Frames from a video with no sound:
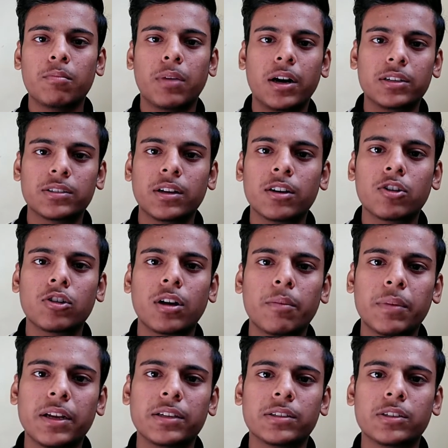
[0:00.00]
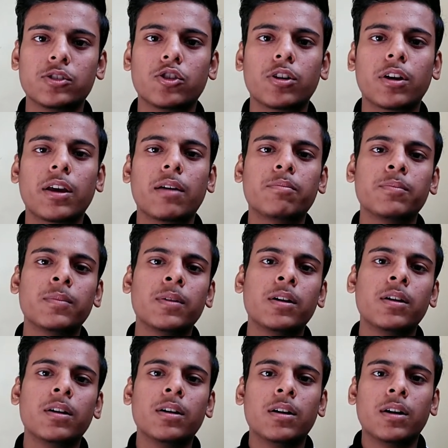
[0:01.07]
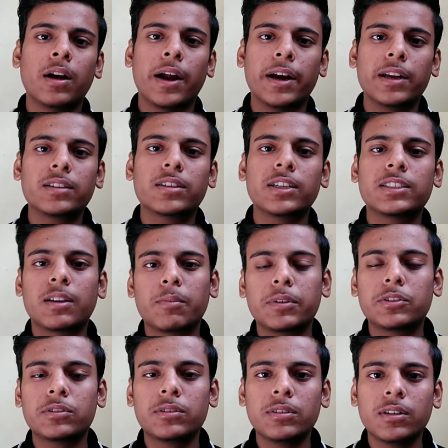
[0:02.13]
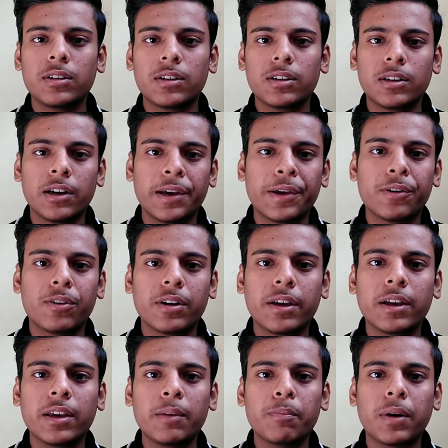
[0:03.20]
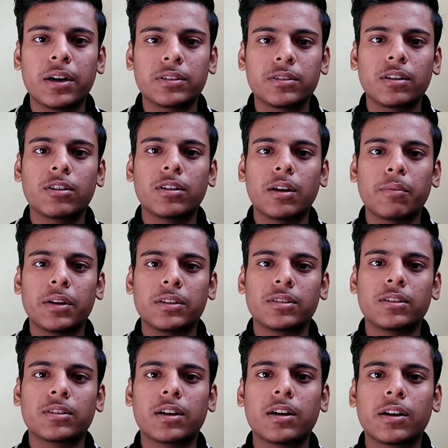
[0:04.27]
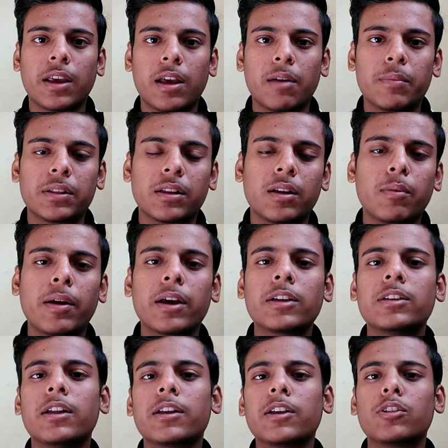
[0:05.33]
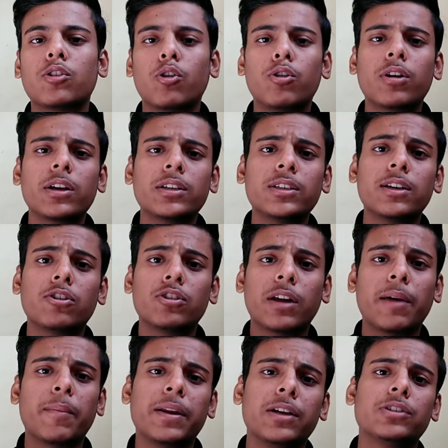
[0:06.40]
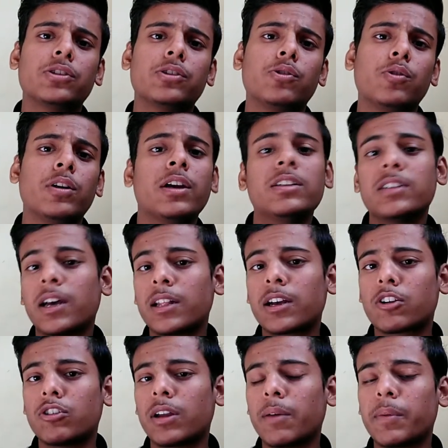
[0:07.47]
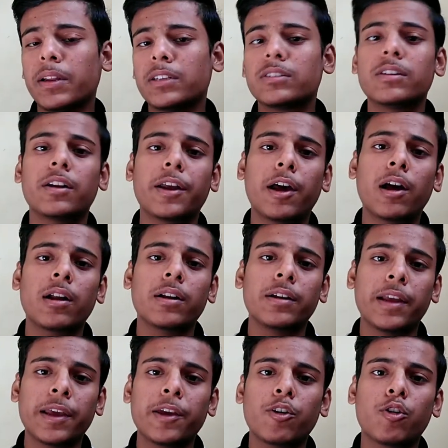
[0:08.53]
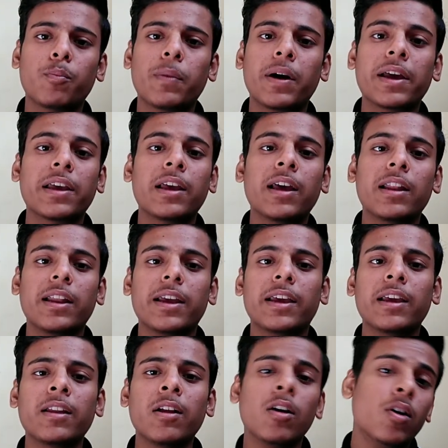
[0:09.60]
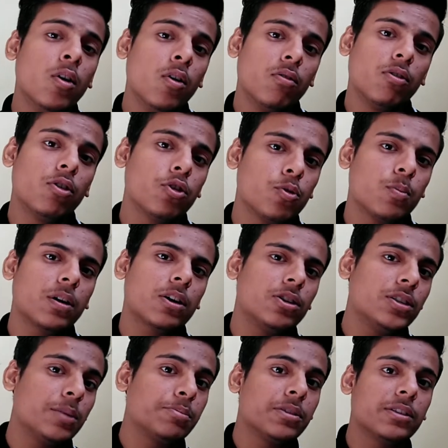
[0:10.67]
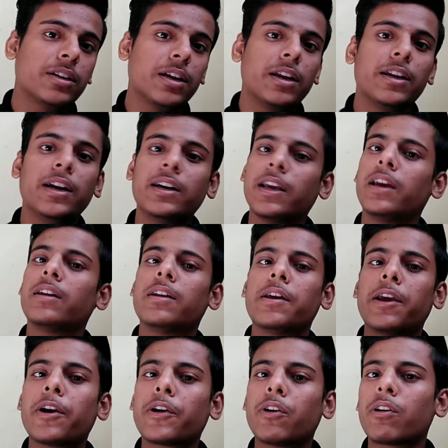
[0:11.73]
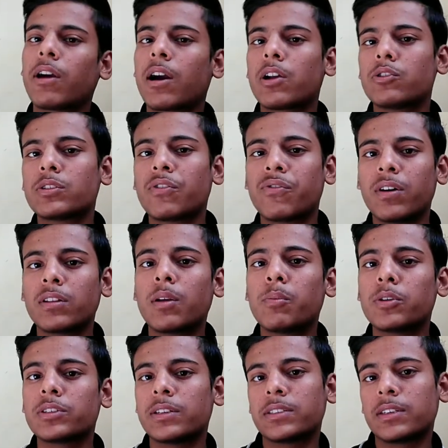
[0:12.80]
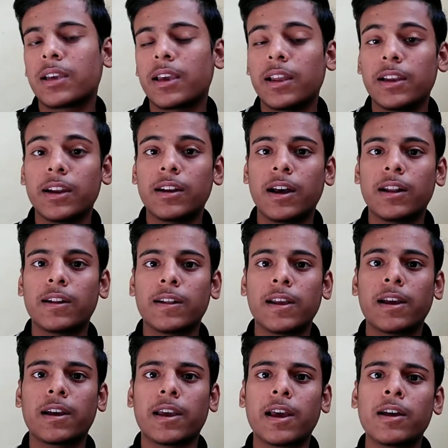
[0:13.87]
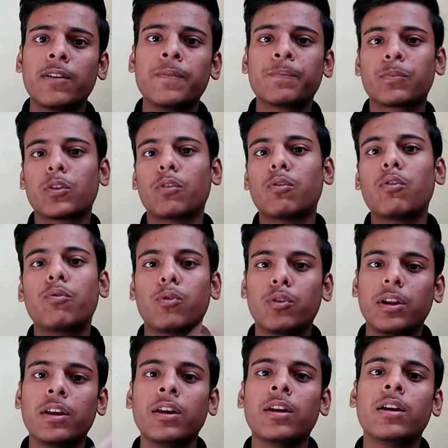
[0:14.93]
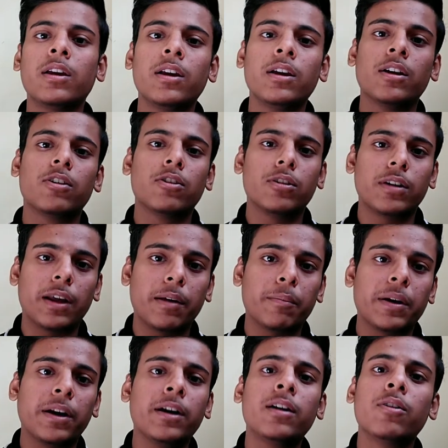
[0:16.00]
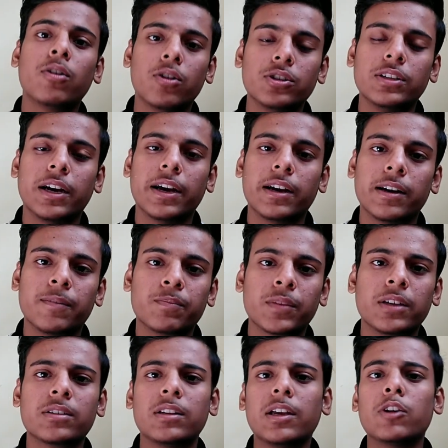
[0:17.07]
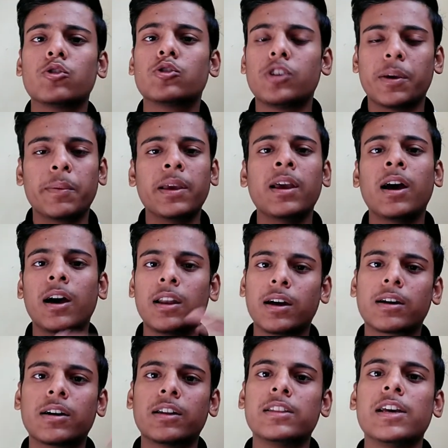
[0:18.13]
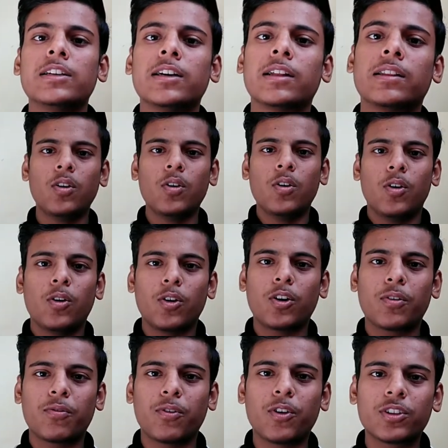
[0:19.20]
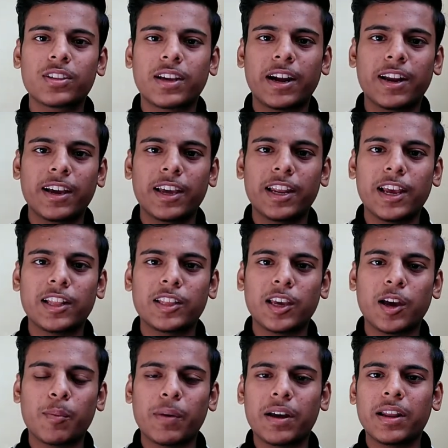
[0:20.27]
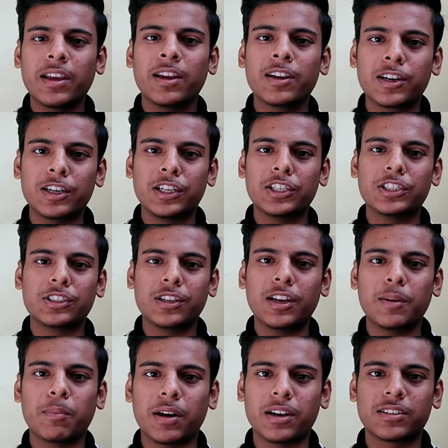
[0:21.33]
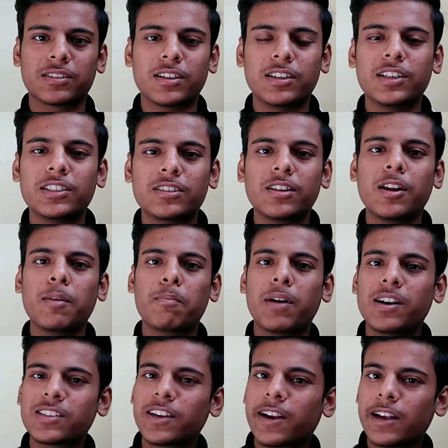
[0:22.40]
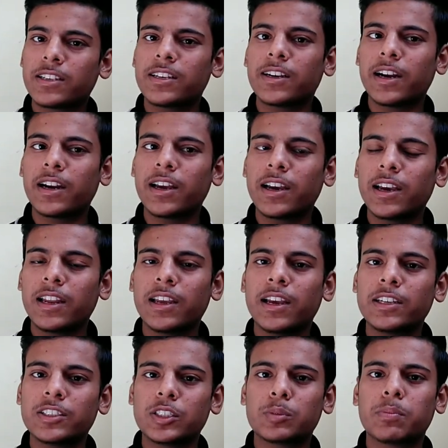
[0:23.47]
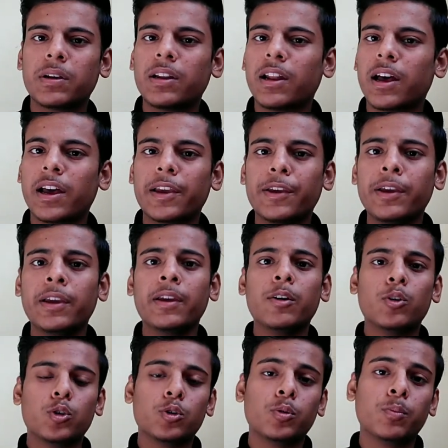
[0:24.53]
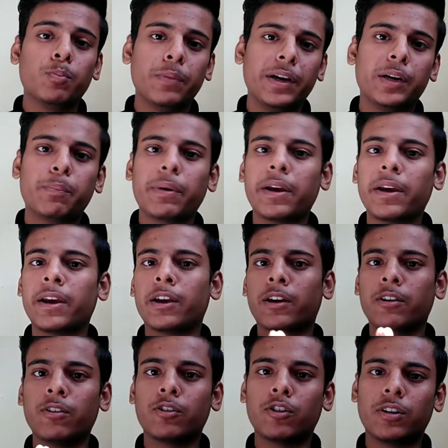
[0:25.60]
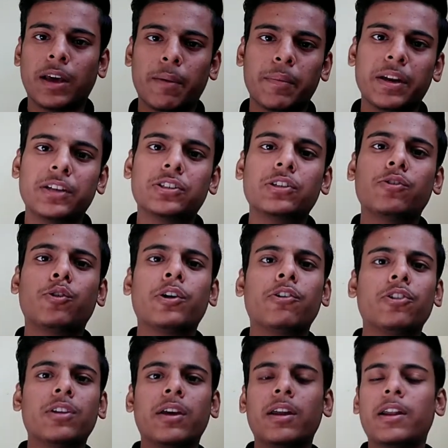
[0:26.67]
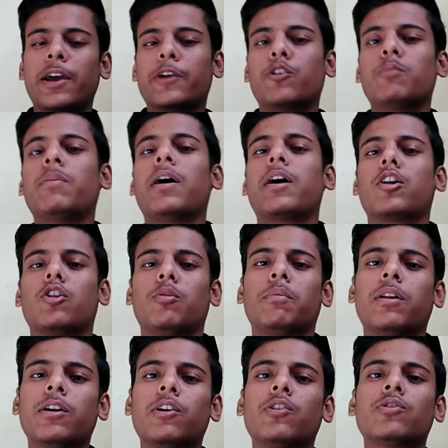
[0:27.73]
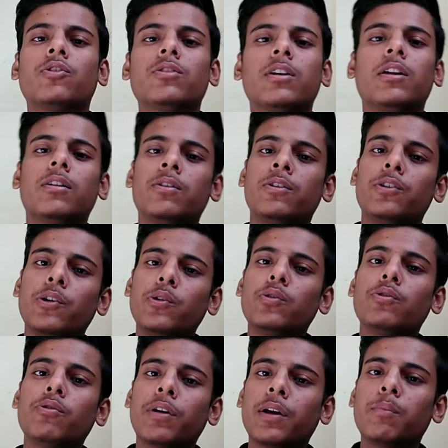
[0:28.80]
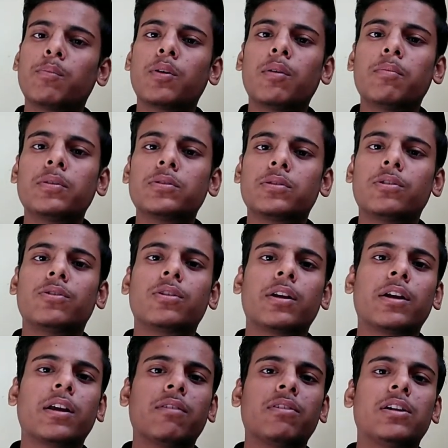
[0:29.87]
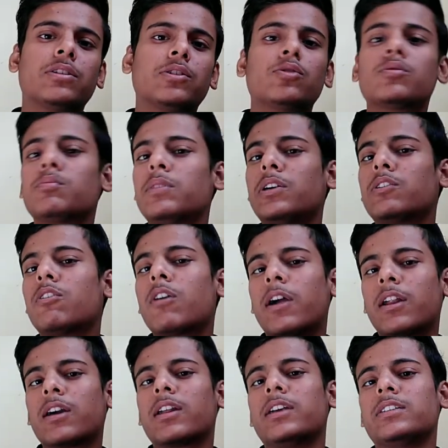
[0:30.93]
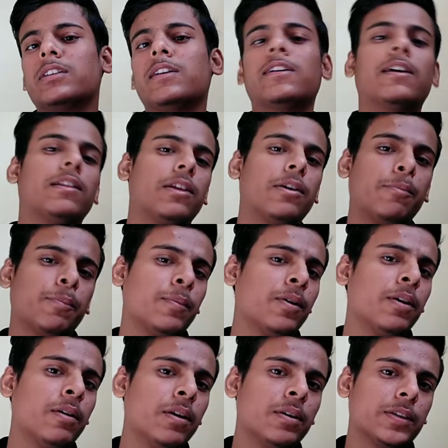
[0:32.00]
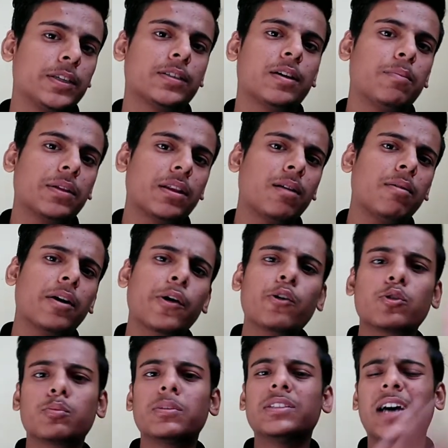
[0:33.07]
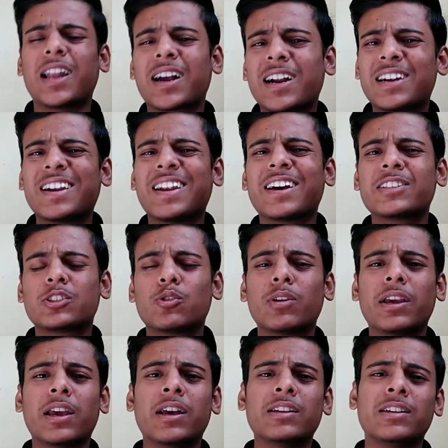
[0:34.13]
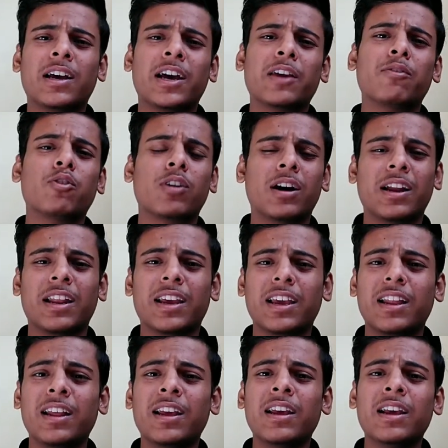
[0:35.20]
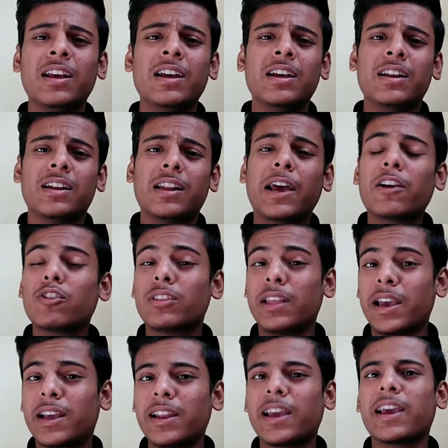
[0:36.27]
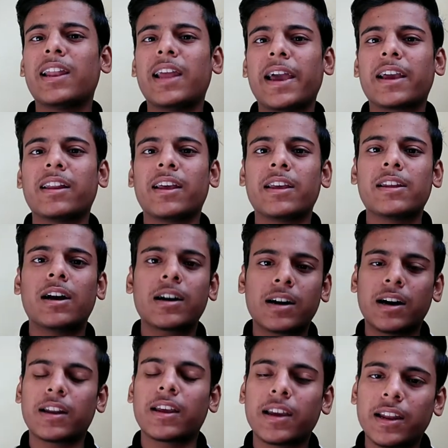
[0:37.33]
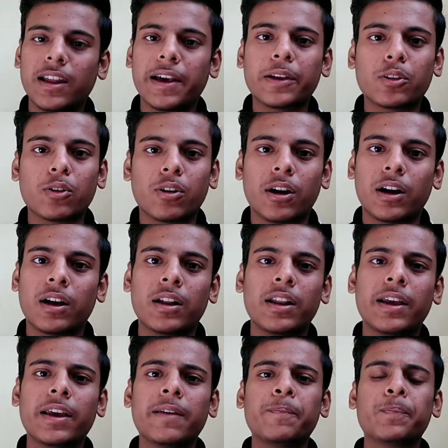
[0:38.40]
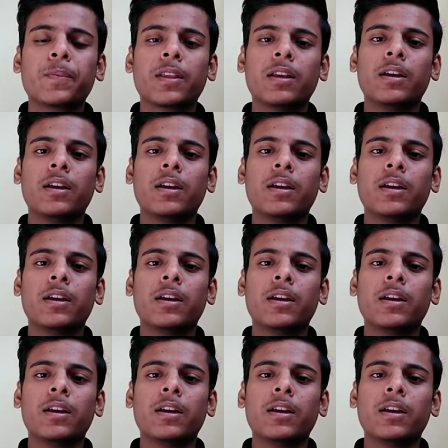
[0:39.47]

पार्शियल कंटामिनेशन जो कि आप हेडिंग से ही समझ गए होंगे कि पार्शियल कंटामिनेशन का क्या मतलब है कि यानी कि थोड़ा सी कंटामिनेशन हुई है ज़्यादा कंटामिनेशन नहीं हो पाई है लेकिन वो ह्यूमन कंजप्शन के लिए ठीक नहीं है क्योंकि अगर उसे फर्दर प्रोसेसिंग के लिए डाल दिया गया तो वो फुली कंटेमिनेट हो जाएगा इसलिए उसे भी अलग कर दिया जाता और फोर्थ कैटेगरी आती है हमारी कंडीशनली पास कंडीशनली पास एक ऐसी कैटेगरी है जिसपे ना ही मीट पे कंटेमिनेशन हुई होती है ना ही कोई माइक्रोपिल ग्रोथ होती है ड्यू टू इन प्रॉपर स्लोटरिंग की वजह से उस मीट को कैटेगराइज किया जाता है इसका मतलब है कि उसमें ज़्यादा कट लग चुके हैं ना ही वो खाने के ना ही वो देखने के लायक नहीं रहा खाने के लायक तो रहा लेकिन